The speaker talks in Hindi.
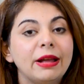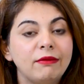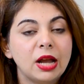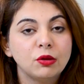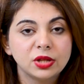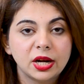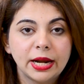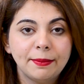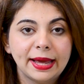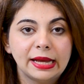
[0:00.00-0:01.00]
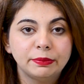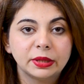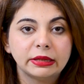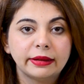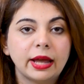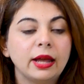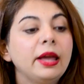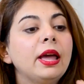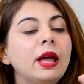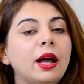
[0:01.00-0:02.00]
लेवल आउट करने में हेल्प करता
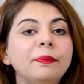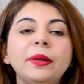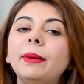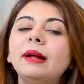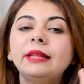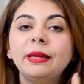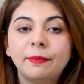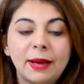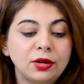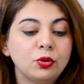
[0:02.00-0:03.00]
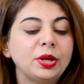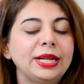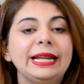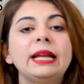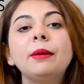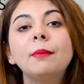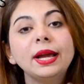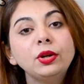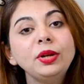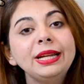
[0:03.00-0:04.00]
है हमने बात की माइक्रो नीलिंग की
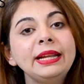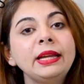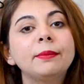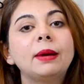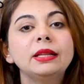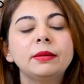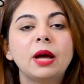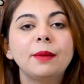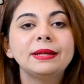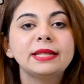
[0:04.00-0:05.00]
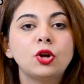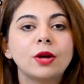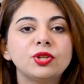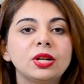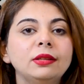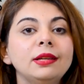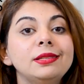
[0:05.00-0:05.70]
माइक्रो नीलिंग के बाद हमारे पास एक ऑप्शन आता है